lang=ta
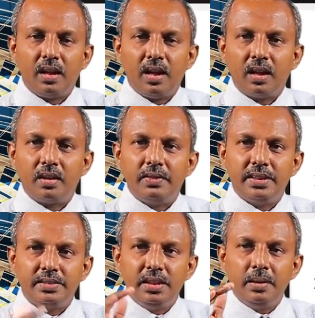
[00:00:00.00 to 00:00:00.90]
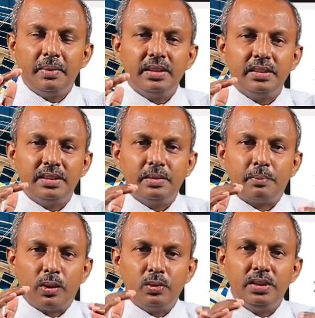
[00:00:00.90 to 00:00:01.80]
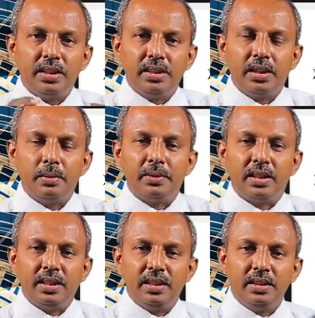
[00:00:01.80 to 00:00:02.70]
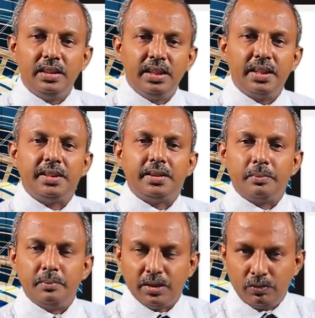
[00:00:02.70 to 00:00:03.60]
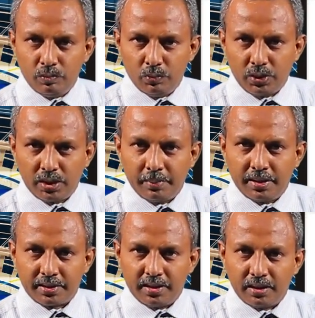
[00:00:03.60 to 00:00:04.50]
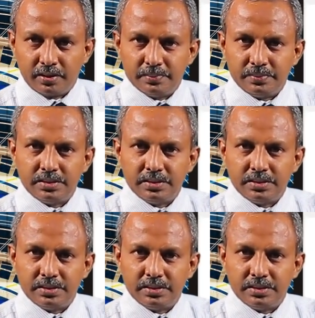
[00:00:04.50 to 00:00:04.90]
ஆகவே சீமெந்தின் பௌதிக இயல்புகளில் நீரேற்றம் மிகவும் முக்கியமானதாகும்